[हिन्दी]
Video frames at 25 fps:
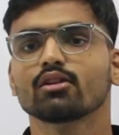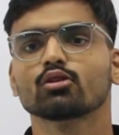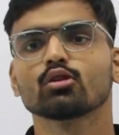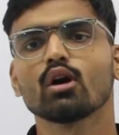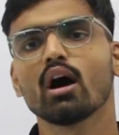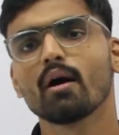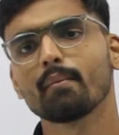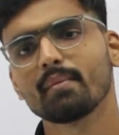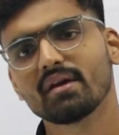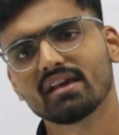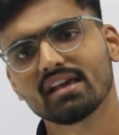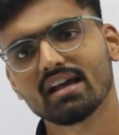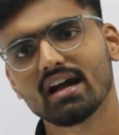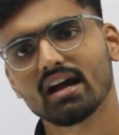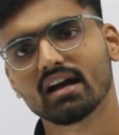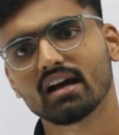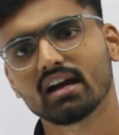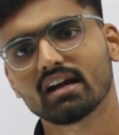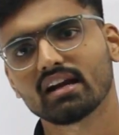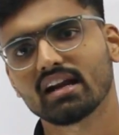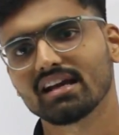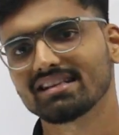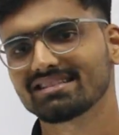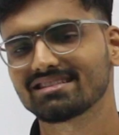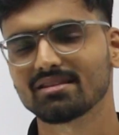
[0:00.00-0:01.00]
तो हमें क्या
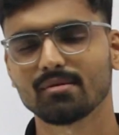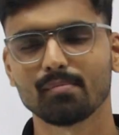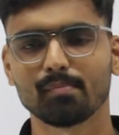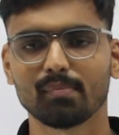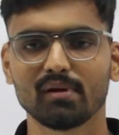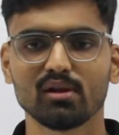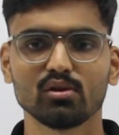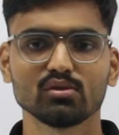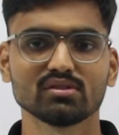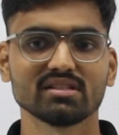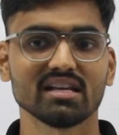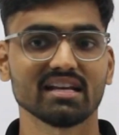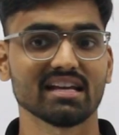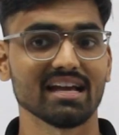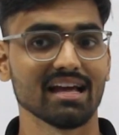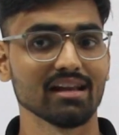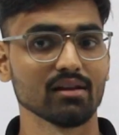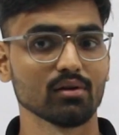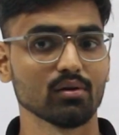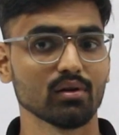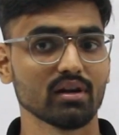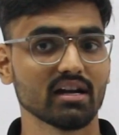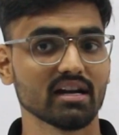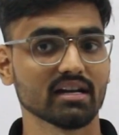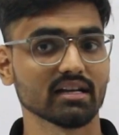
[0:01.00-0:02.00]
करना है सिंपली उसे
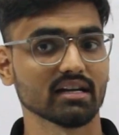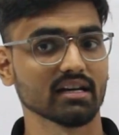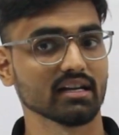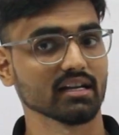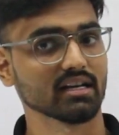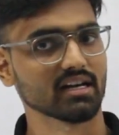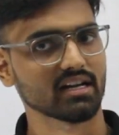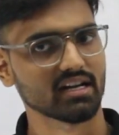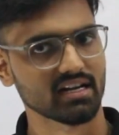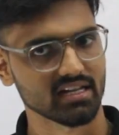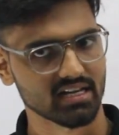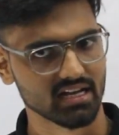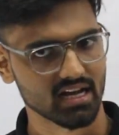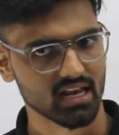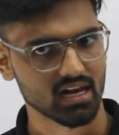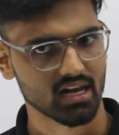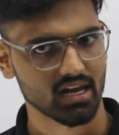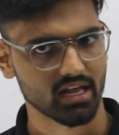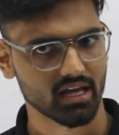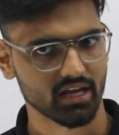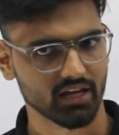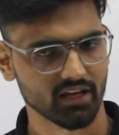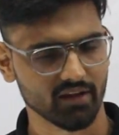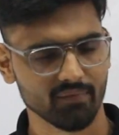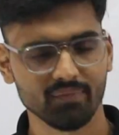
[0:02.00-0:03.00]
कैलकुलेट कर कर
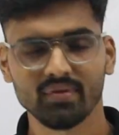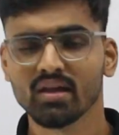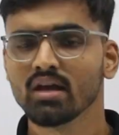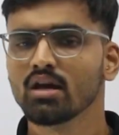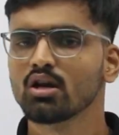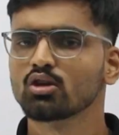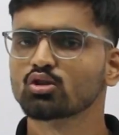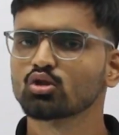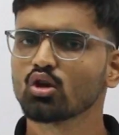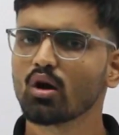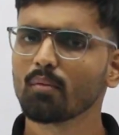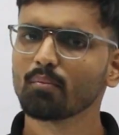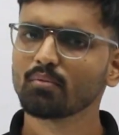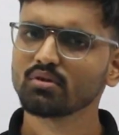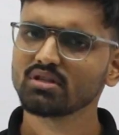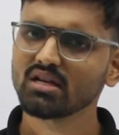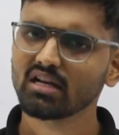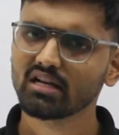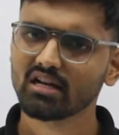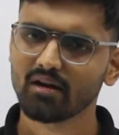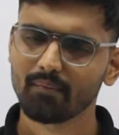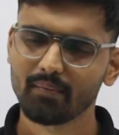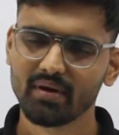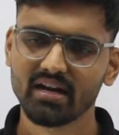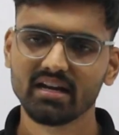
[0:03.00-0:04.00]
निकालना है सो so, आप मुझे
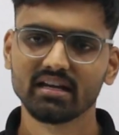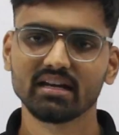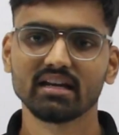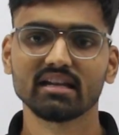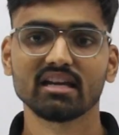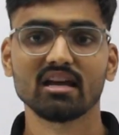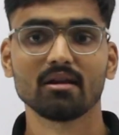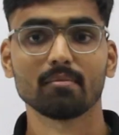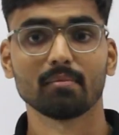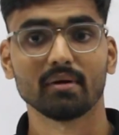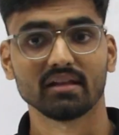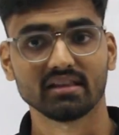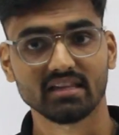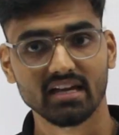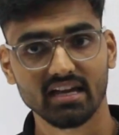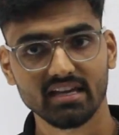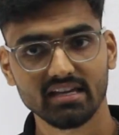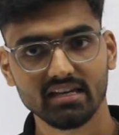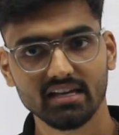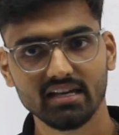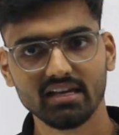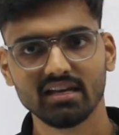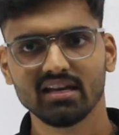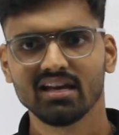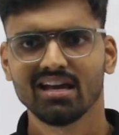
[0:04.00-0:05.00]
कमेंट करके
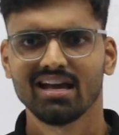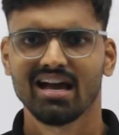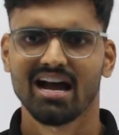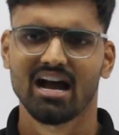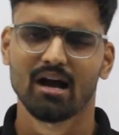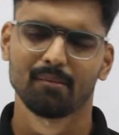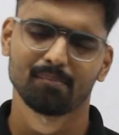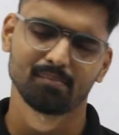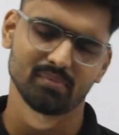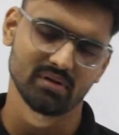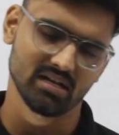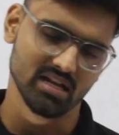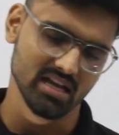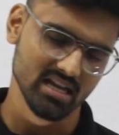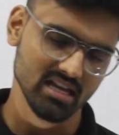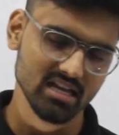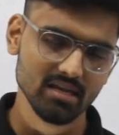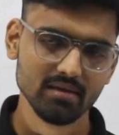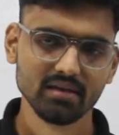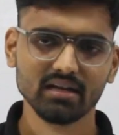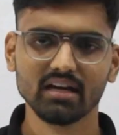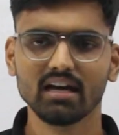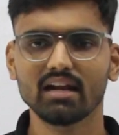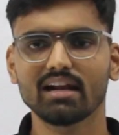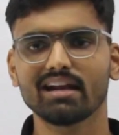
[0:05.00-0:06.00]
बताइए आप
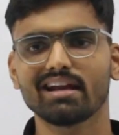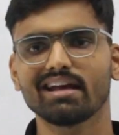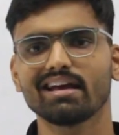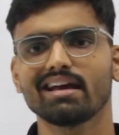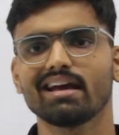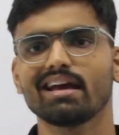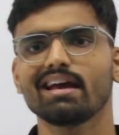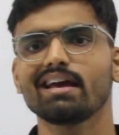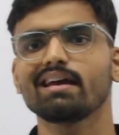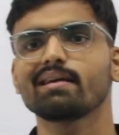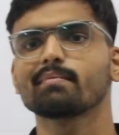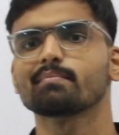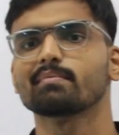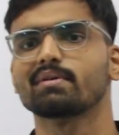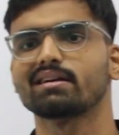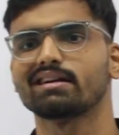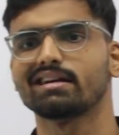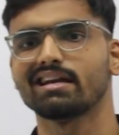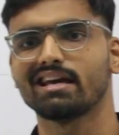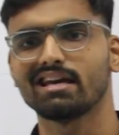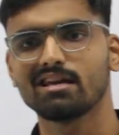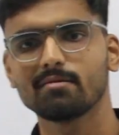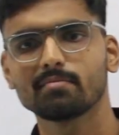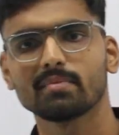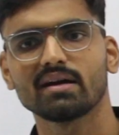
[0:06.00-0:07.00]
नहीं कर रहे हैं बट
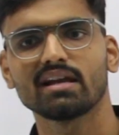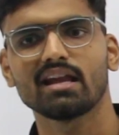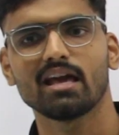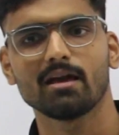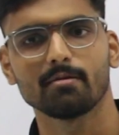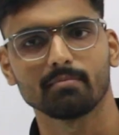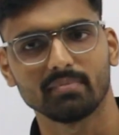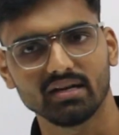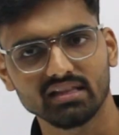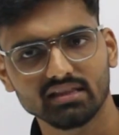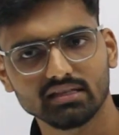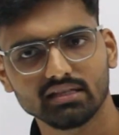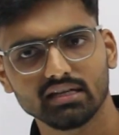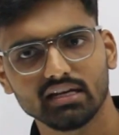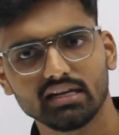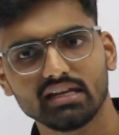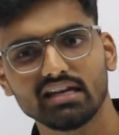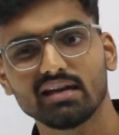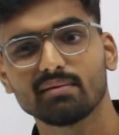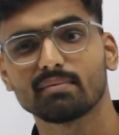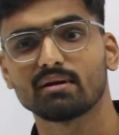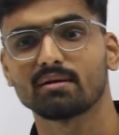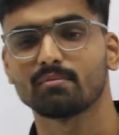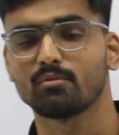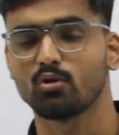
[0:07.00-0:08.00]
नहीं मन है मत
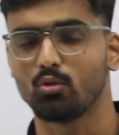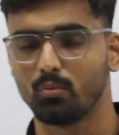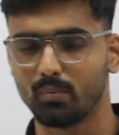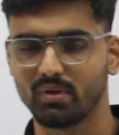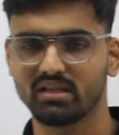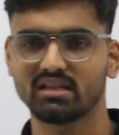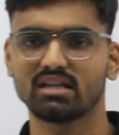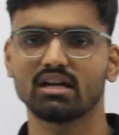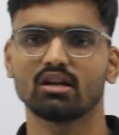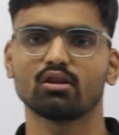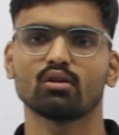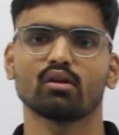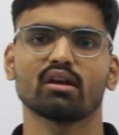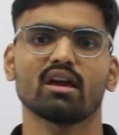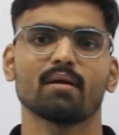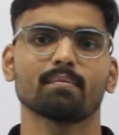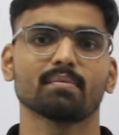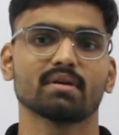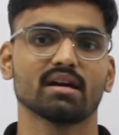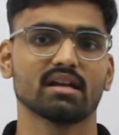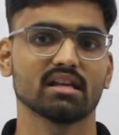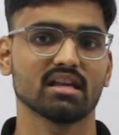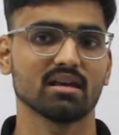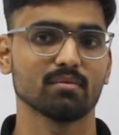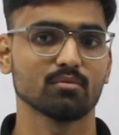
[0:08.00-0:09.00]
करिए बट मैं उम्मीद करता हूँ कि आप
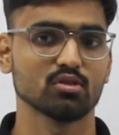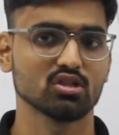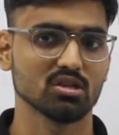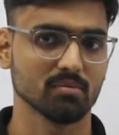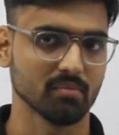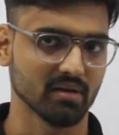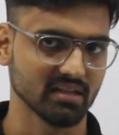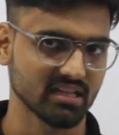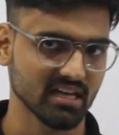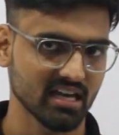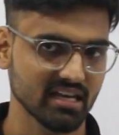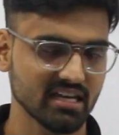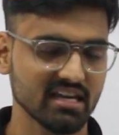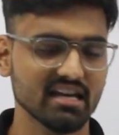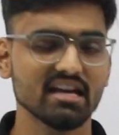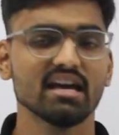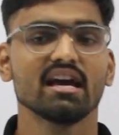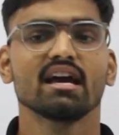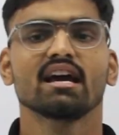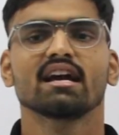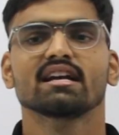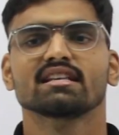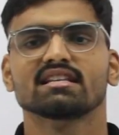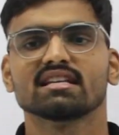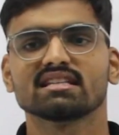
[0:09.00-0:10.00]
करके मुझे बताइए
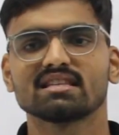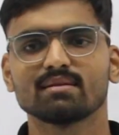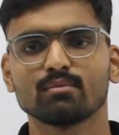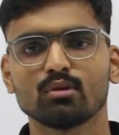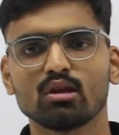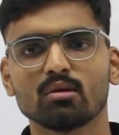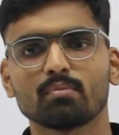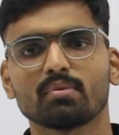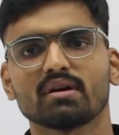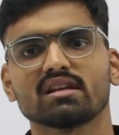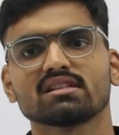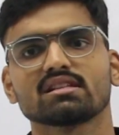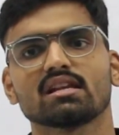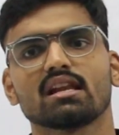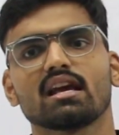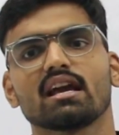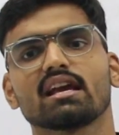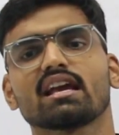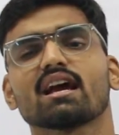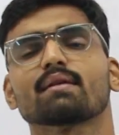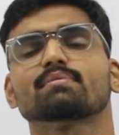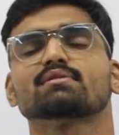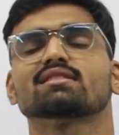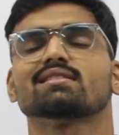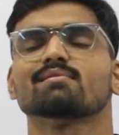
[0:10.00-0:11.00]
जिससे मुझे पता चलेगा
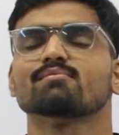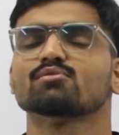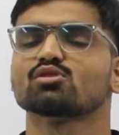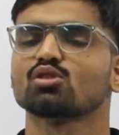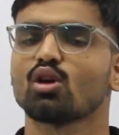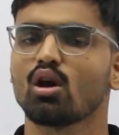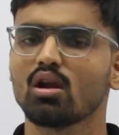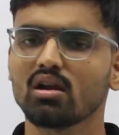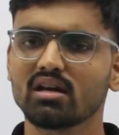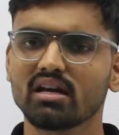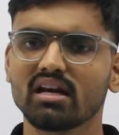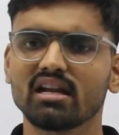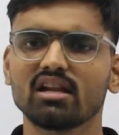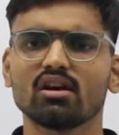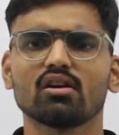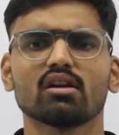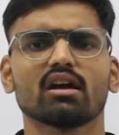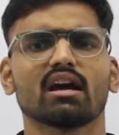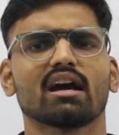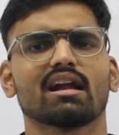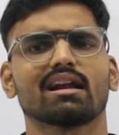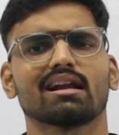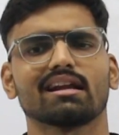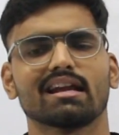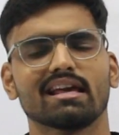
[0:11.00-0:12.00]
कि आप सम सॉल्व कर रहे हैं और
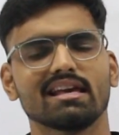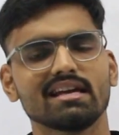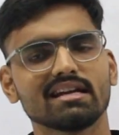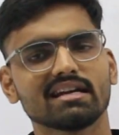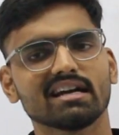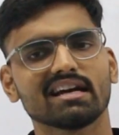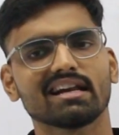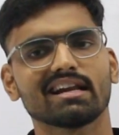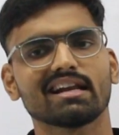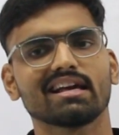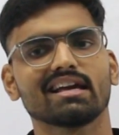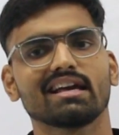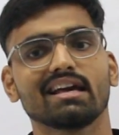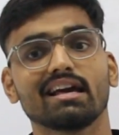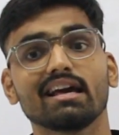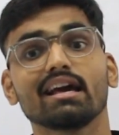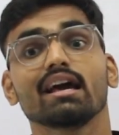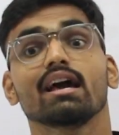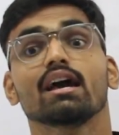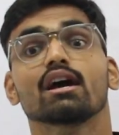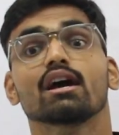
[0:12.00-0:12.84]
अगर नहीं कर रहे हैं